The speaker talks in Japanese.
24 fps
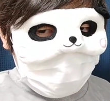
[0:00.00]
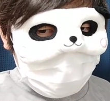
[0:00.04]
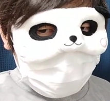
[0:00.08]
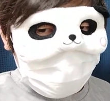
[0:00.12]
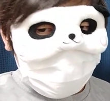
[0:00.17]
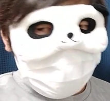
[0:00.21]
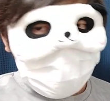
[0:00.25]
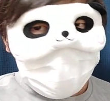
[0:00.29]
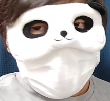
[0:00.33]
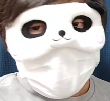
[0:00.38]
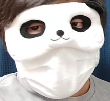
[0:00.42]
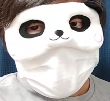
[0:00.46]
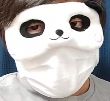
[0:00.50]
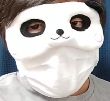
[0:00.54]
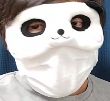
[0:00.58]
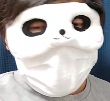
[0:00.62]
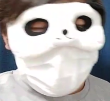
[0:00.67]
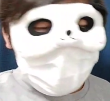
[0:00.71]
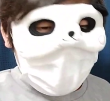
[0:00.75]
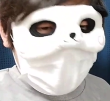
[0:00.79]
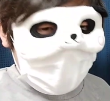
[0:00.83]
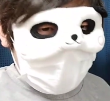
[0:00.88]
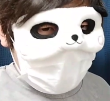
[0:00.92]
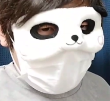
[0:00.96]
この辺であ
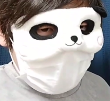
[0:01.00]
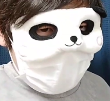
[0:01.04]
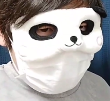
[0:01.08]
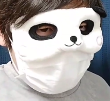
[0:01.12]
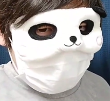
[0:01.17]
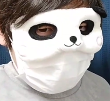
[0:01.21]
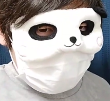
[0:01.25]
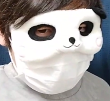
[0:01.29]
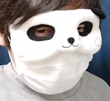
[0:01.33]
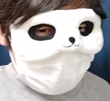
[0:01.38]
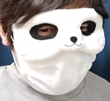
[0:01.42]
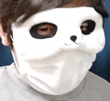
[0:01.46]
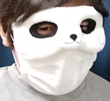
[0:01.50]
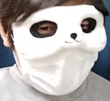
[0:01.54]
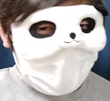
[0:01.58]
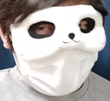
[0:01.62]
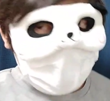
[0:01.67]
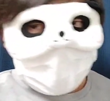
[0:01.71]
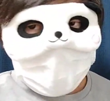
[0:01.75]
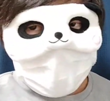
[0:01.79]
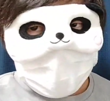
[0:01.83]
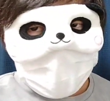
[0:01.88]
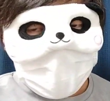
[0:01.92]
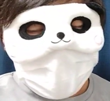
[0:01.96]
んまり台風の被
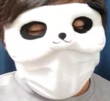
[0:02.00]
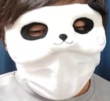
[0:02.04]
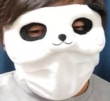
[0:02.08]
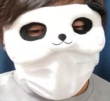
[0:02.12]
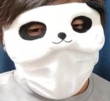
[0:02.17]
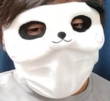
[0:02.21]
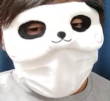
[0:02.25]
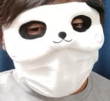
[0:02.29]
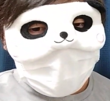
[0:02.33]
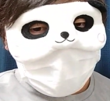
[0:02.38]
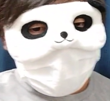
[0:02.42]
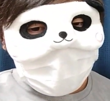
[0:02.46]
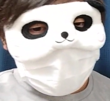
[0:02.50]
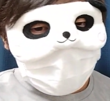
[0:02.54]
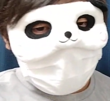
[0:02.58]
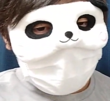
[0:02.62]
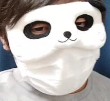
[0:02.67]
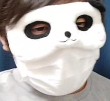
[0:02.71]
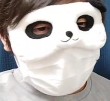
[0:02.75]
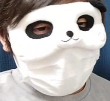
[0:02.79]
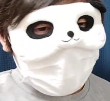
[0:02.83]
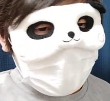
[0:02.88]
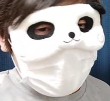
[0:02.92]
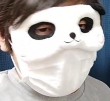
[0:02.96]
害、被害っていうの
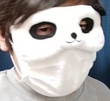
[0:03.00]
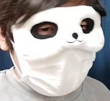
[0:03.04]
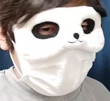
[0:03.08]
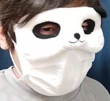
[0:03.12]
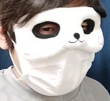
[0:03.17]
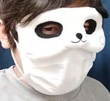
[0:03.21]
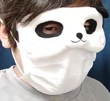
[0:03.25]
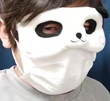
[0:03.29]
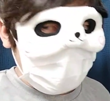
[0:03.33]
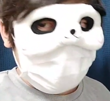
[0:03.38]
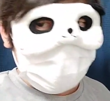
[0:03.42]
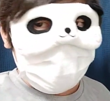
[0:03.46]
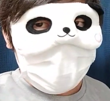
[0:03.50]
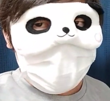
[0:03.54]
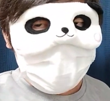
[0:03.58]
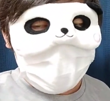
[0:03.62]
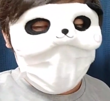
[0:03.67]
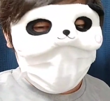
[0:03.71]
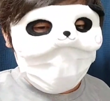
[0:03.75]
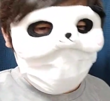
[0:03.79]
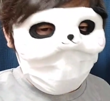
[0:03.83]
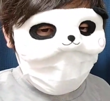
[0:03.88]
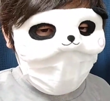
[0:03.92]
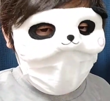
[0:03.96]
全然聞かないんですよね。
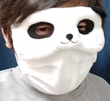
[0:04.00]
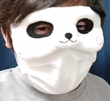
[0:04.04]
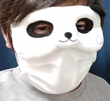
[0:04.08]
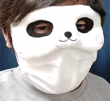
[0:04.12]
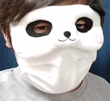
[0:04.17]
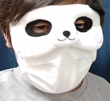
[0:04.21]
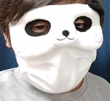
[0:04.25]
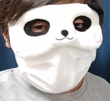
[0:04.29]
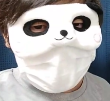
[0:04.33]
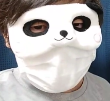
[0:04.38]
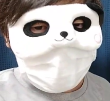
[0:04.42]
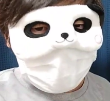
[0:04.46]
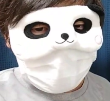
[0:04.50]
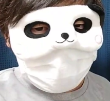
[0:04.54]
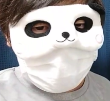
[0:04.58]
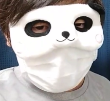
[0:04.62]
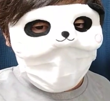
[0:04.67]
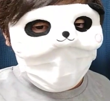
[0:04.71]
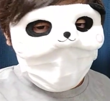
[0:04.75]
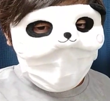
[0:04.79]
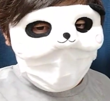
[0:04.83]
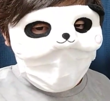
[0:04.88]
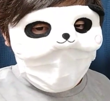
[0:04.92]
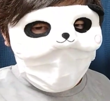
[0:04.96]
まあ都会だからね。
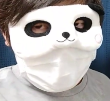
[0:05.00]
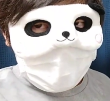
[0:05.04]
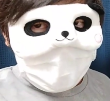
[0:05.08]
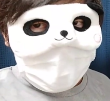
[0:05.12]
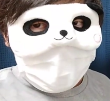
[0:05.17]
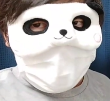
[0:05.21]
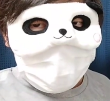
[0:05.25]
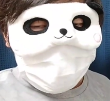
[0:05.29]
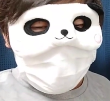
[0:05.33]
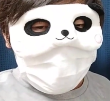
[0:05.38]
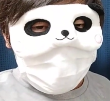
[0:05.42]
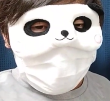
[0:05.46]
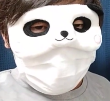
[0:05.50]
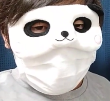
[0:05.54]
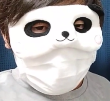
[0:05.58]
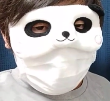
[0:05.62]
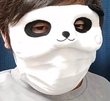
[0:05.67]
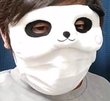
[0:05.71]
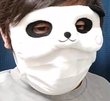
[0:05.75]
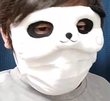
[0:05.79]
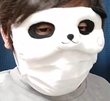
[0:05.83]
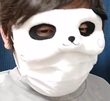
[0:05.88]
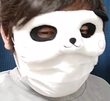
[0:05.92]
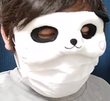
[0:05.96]
うん。
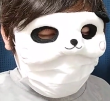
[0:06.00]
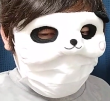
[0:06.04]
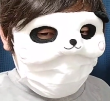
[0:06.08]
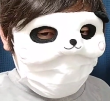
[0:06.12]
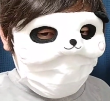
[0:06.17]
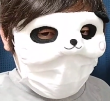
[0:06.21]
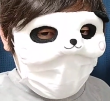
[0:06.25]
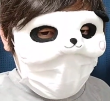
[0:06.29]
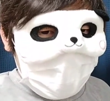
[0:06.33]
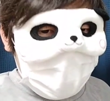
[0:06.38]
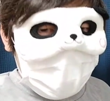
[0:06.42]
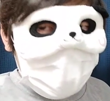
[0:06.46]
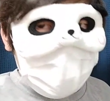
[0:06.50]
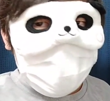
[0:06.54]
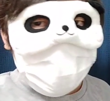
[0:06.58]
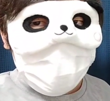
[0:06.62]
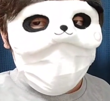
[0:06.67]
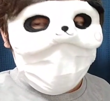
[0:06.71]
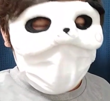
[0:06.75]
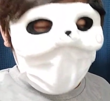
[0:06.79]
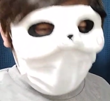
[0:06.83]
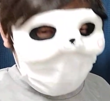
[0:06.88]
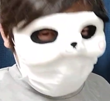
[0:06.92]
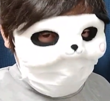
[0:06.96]
一
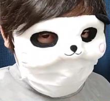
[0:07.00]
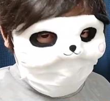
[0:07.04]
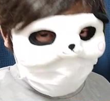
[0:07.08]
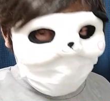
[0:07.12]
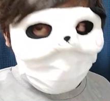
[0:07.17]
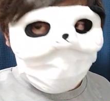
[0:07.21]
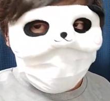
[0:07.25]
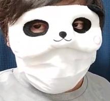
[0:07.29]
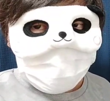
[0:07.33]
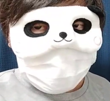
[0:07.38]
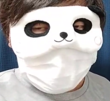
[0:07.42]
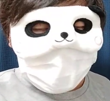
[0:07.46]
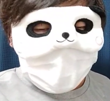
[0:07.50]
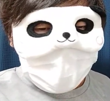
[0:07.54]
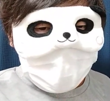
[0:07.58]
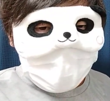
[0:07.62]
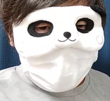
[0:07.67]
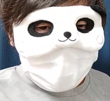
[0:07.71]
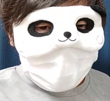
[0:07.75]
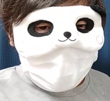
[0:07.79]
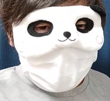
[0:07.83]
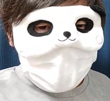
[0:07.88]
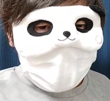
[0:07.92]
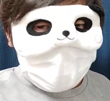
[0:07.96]
応ね、
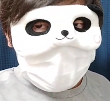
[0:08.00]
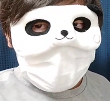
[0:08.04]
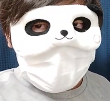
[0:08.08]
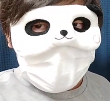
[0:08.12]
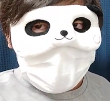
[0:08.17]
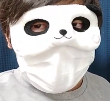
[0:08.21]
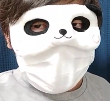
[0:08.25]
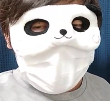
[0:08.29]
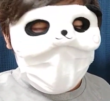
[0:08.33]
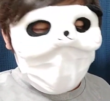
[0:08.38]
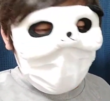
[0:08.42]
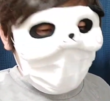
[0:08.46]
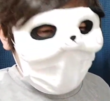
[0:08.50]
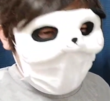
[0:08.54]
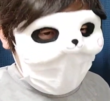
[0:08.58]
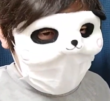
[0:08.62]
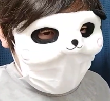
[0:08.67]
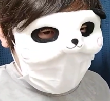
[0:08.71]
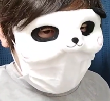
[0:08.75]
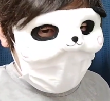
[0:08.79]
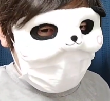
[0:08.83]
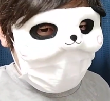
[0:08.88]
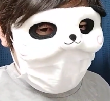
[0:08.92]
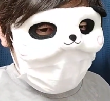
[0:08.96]
なんであんまり
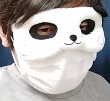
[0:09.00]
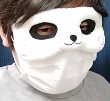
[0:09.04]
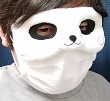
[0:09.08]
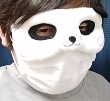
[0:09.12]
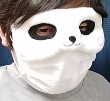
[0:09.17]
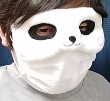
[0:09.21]
聞きませ